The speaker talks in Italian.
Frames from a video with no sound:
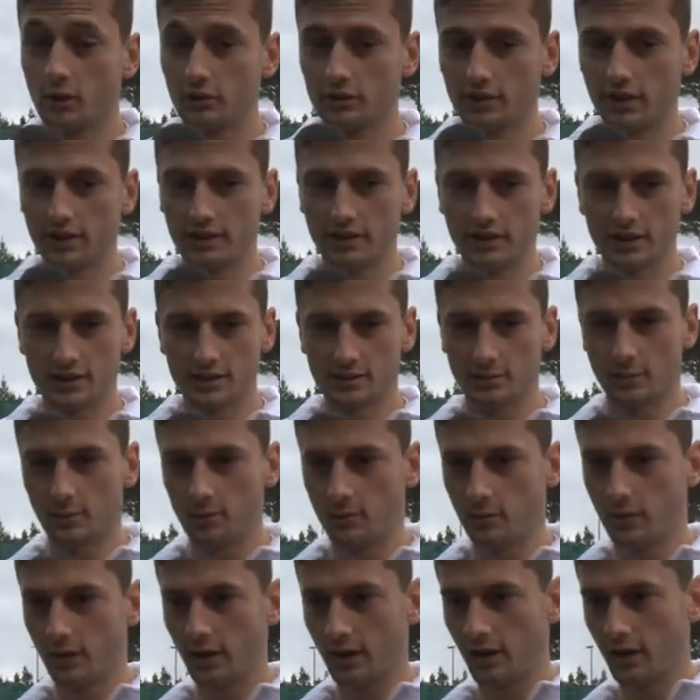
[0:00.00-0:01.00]
contentissimo,
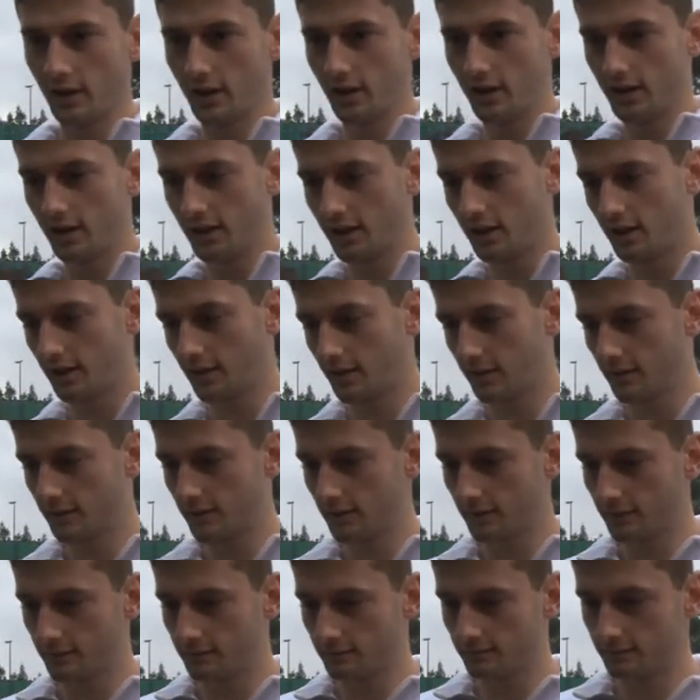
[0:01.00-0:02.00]
comunque
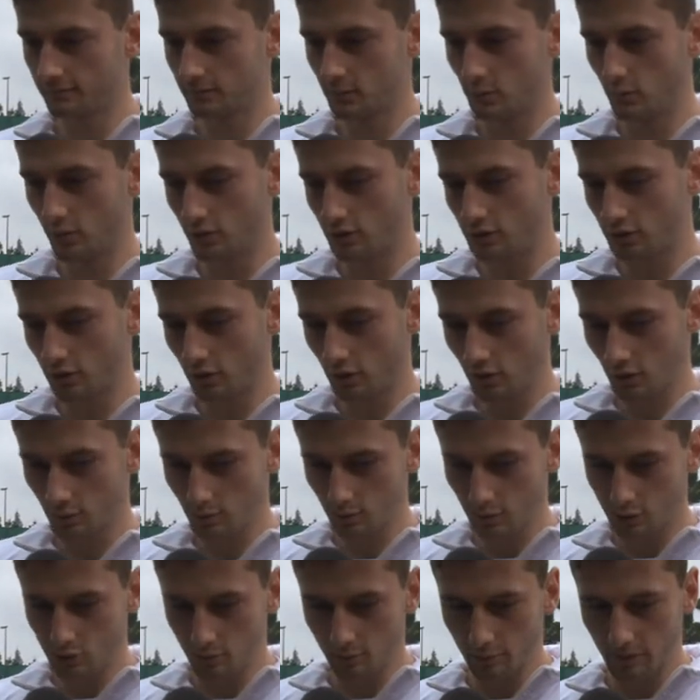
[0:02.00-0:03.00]
questo,
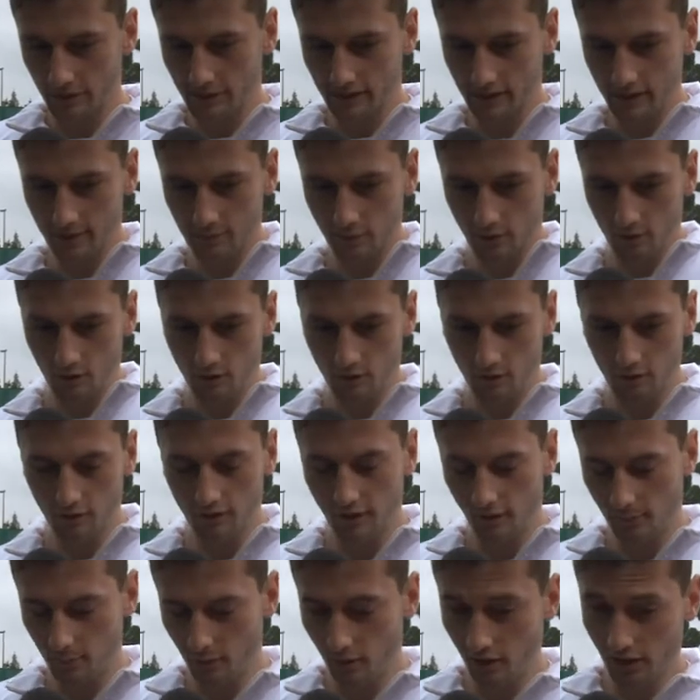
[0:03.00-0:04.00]
questo obiettivo lo
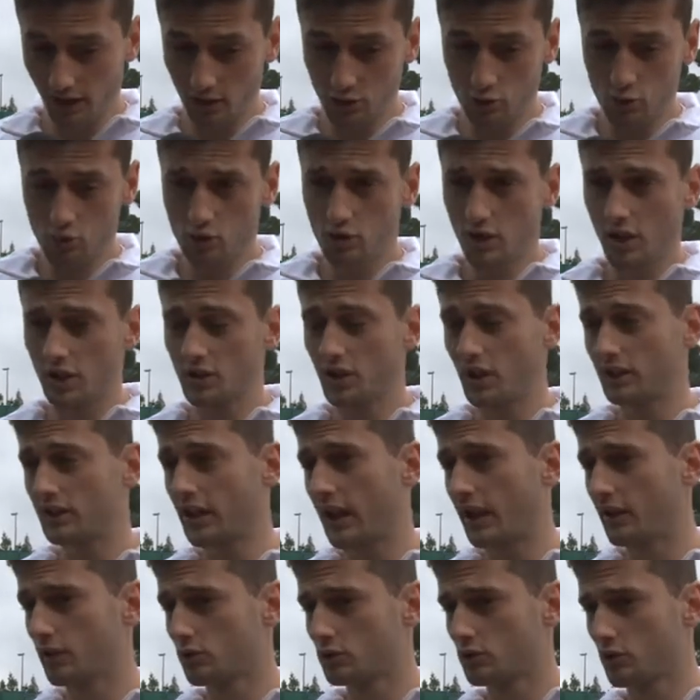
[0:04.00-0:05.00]
volevamo raggiungere già
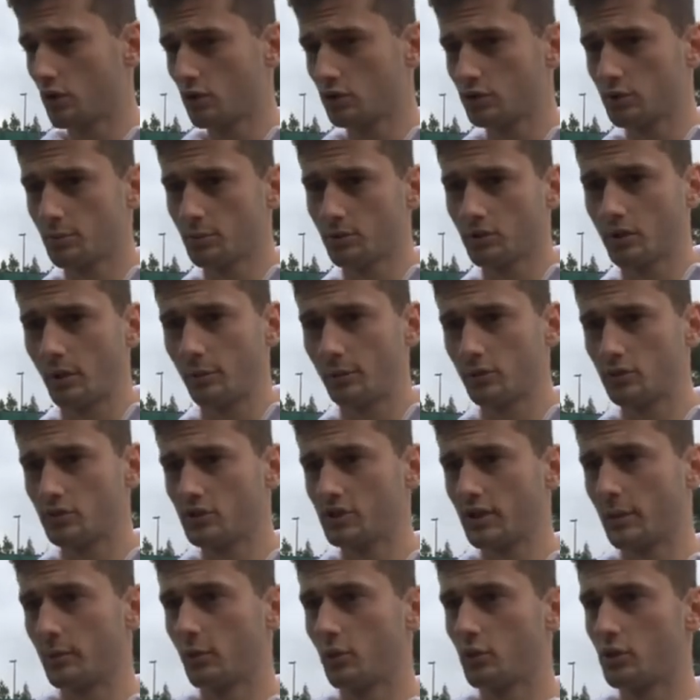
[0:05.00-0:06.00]
dall'anno scorso, purtroppo non ci
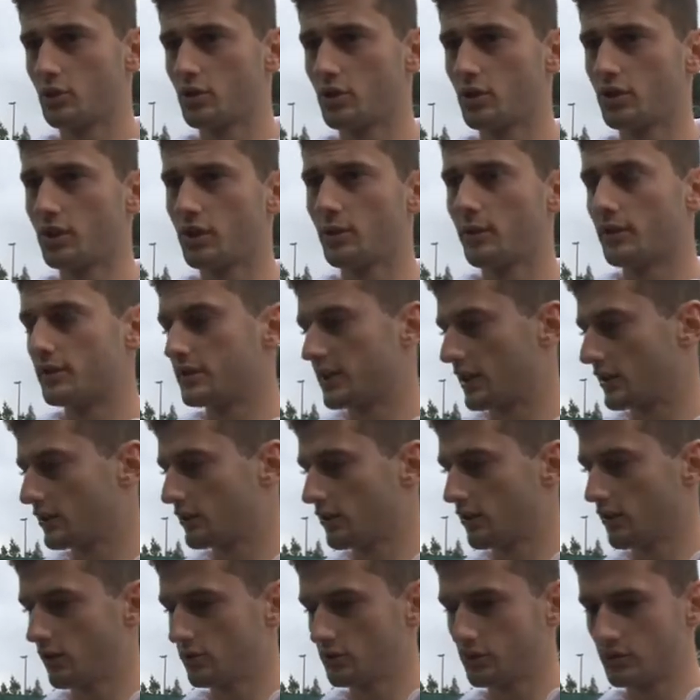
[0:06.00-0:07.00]
siamo riusciti,
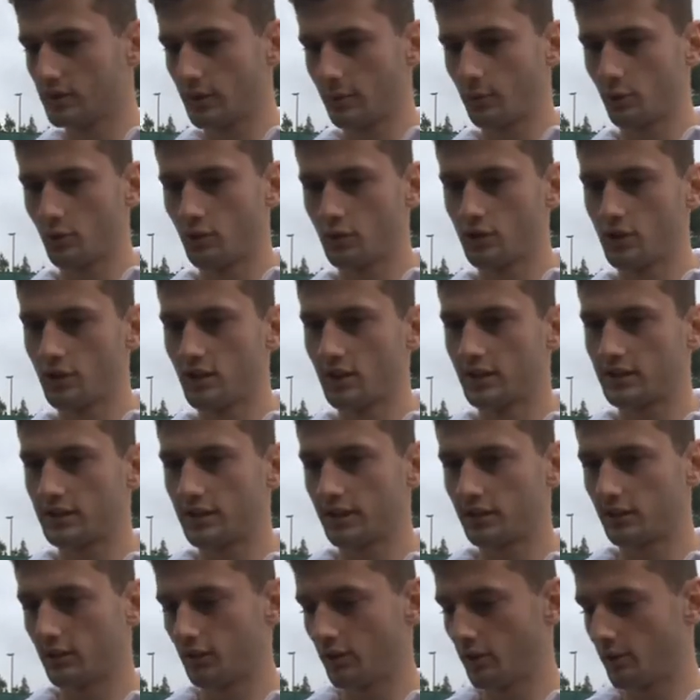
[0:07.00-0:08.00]
quest'anno ci siamo riusciti, è
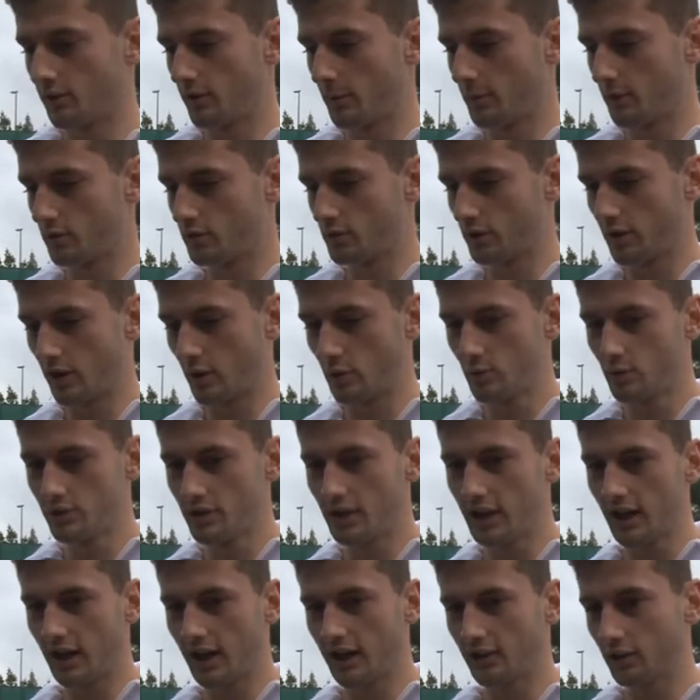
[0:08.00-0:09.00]
stata un'emozione
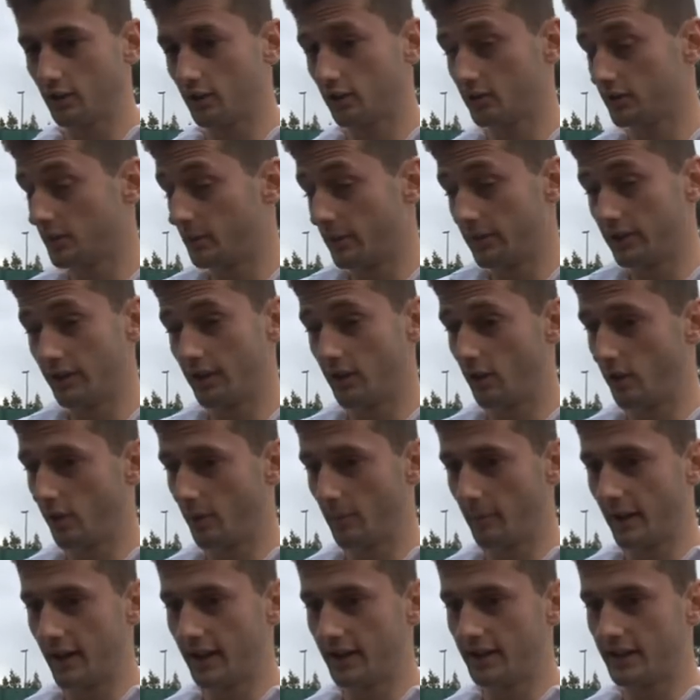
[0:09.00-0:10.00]
unica e non dimenticherò
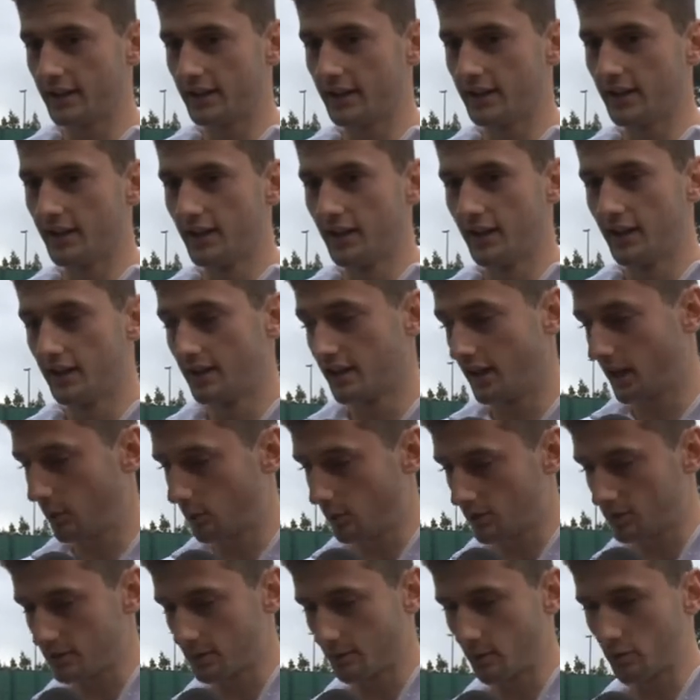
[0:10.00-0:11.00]
mai né
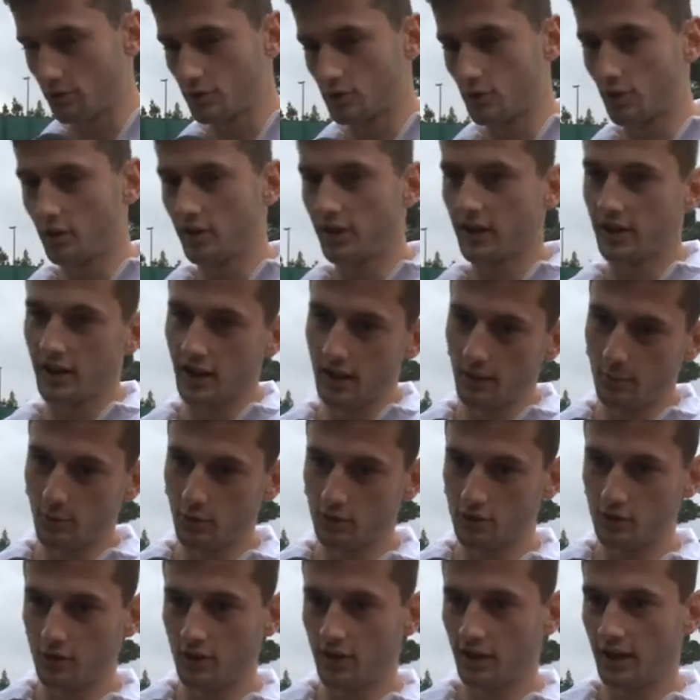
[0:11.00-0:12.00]
questa emozione né
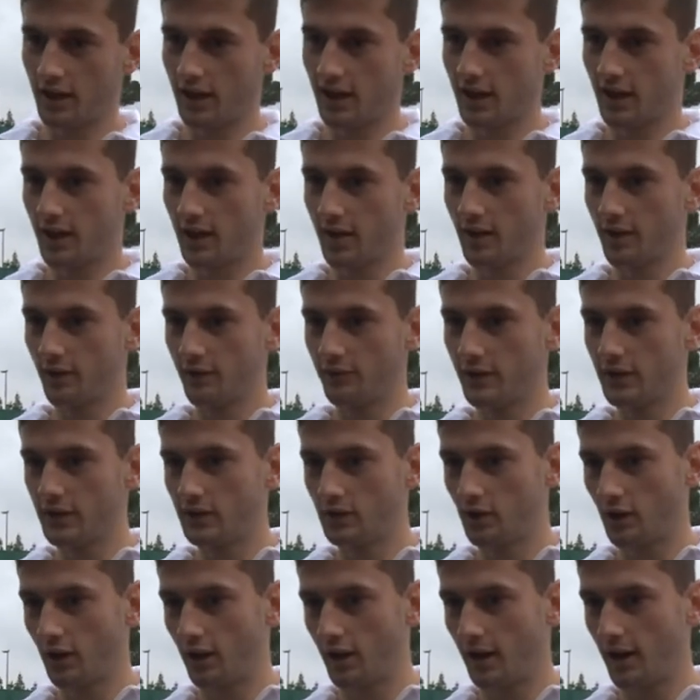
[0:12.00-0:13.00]
l'emozione che ho
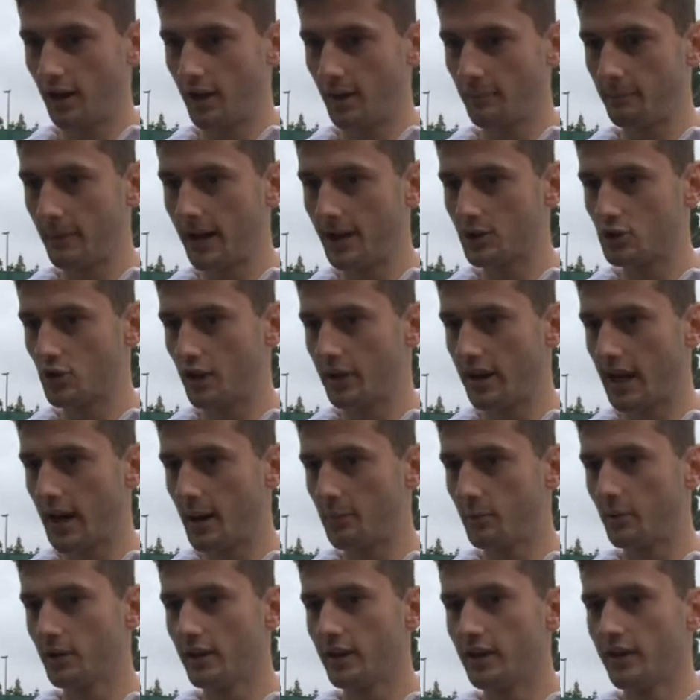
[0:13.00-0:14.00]
vinto a maggio a
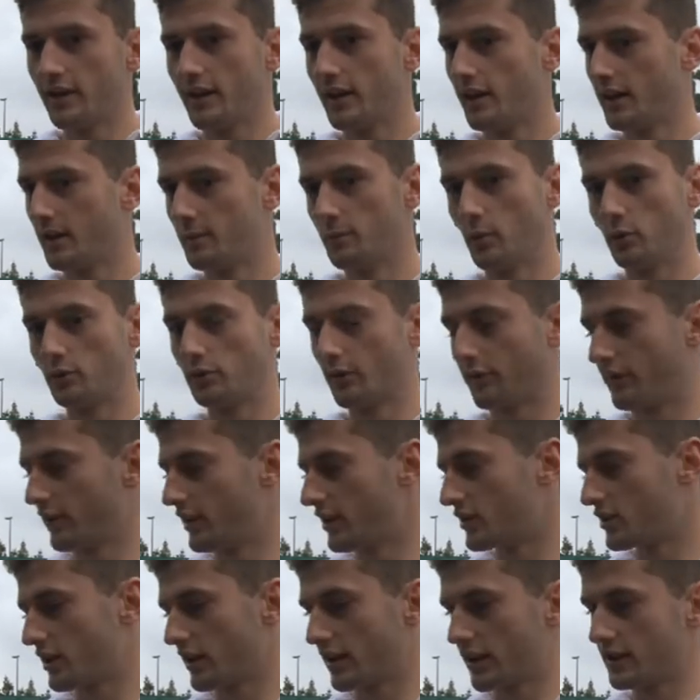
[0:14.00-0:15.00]
Napoli, molto
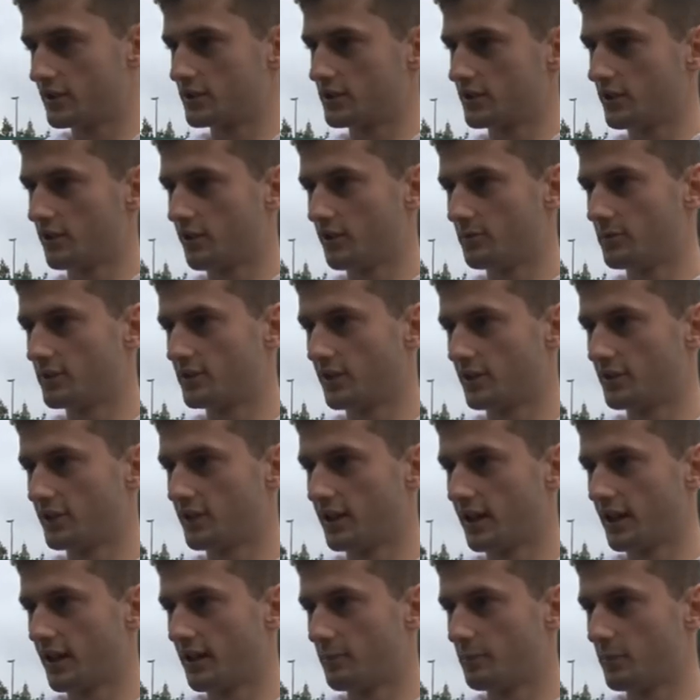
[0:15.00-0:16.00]
felice, adesso
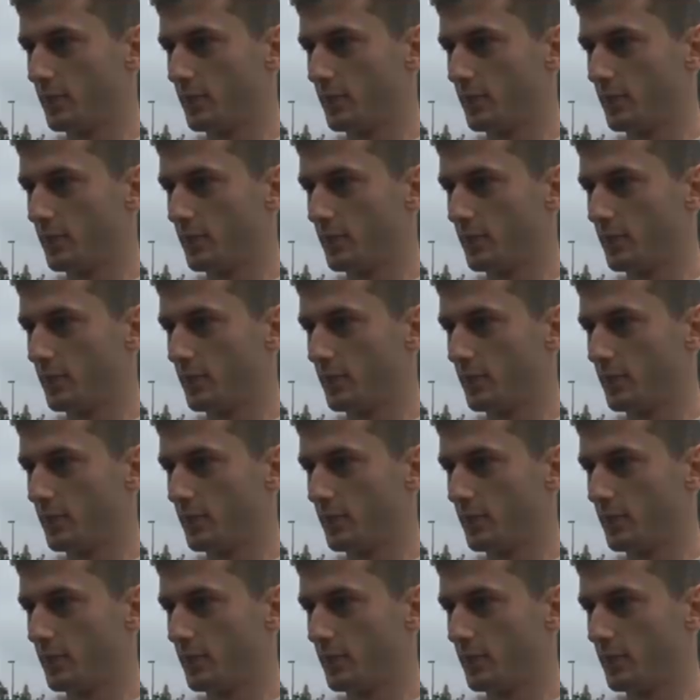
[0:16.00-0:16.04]
bisogna un